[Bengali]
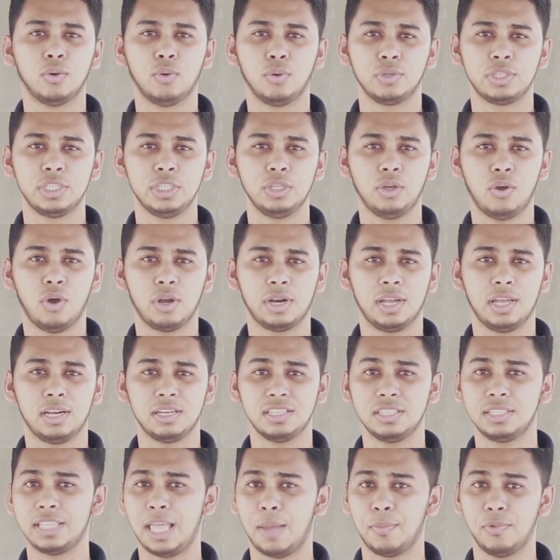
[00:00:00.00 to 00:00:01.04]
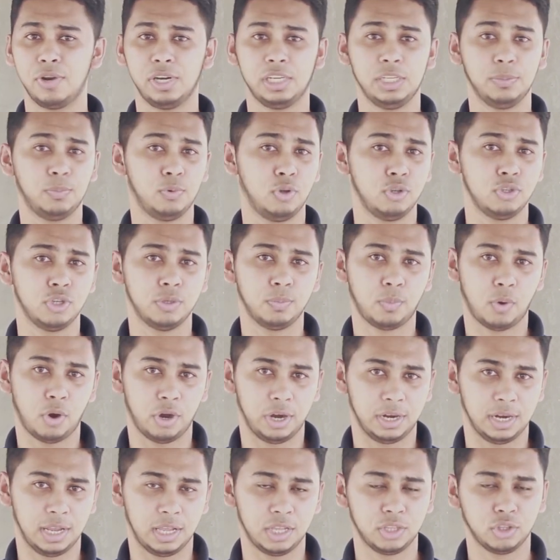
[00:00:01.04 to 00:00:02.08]
কোচিং করার তেমন একটি প্রয়োজন
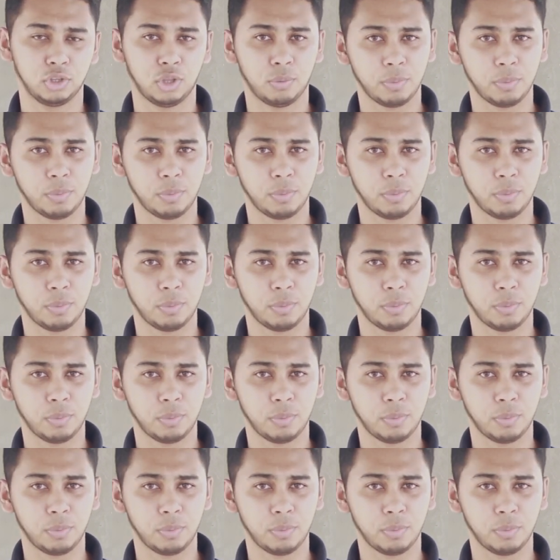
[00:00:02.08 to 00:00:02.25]
পড়ে না